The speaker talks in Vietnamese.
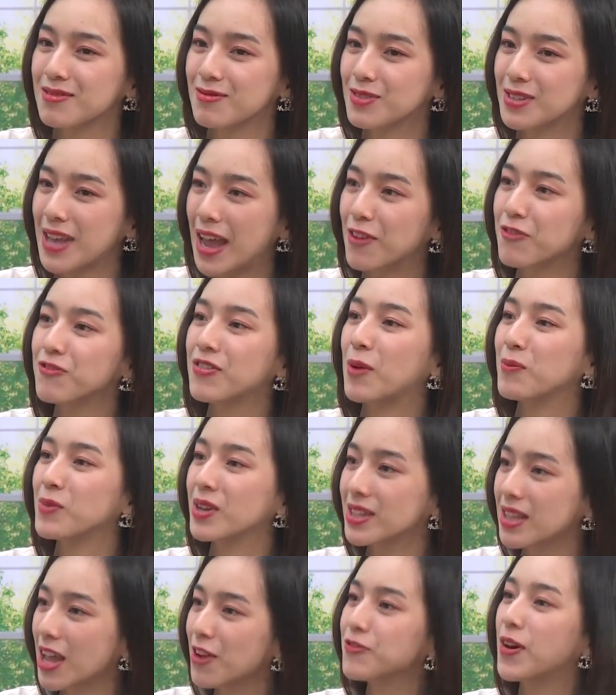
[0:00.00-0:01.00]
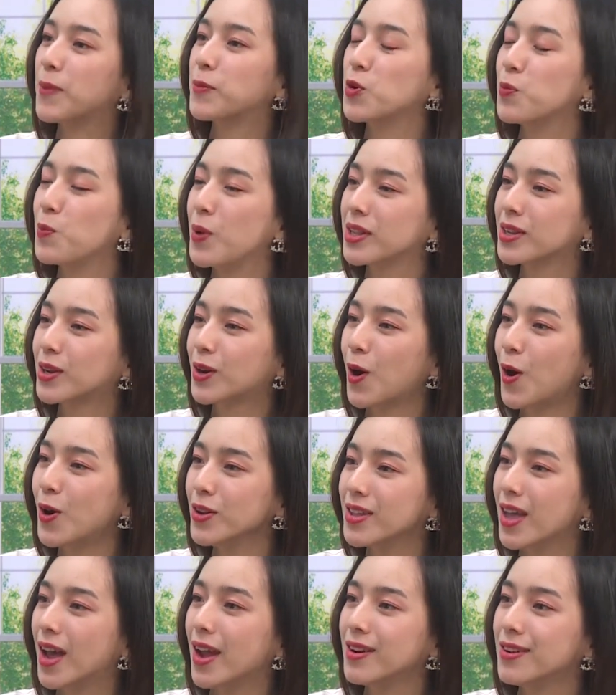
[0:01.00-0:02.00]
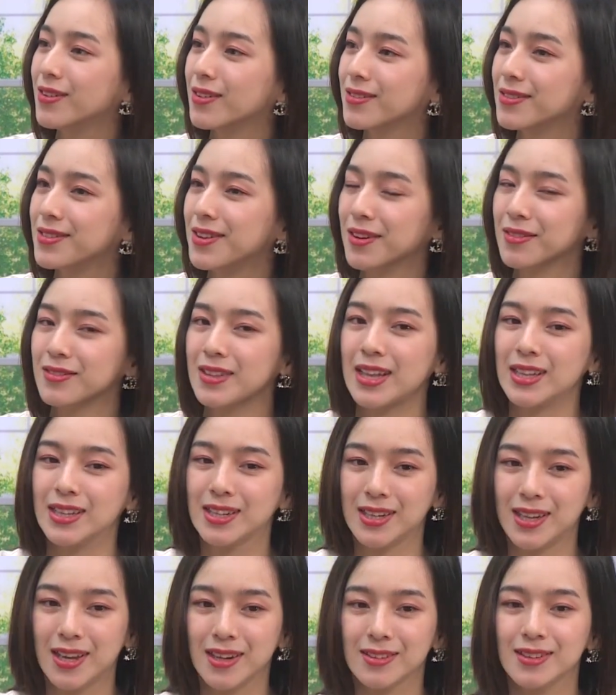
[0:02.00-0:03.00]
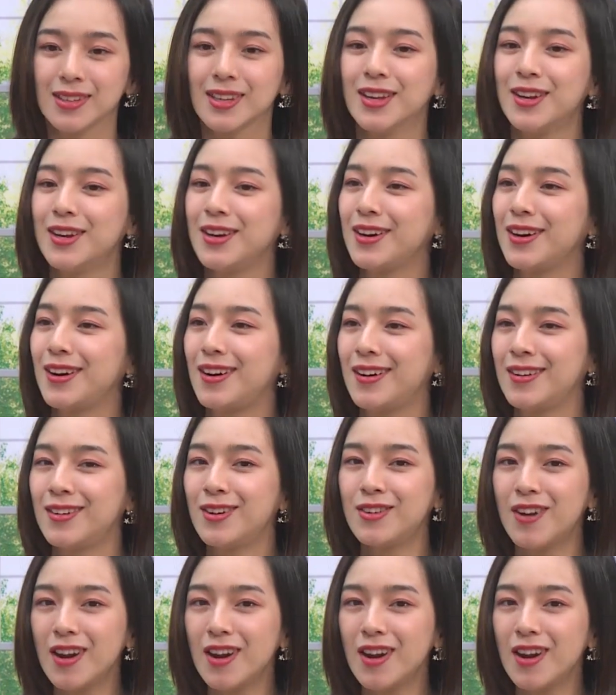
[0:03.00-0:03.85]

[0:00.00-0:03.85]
sản phẩm những cái tác phẩm của mình có thể được dựng thành kịch ờ, nó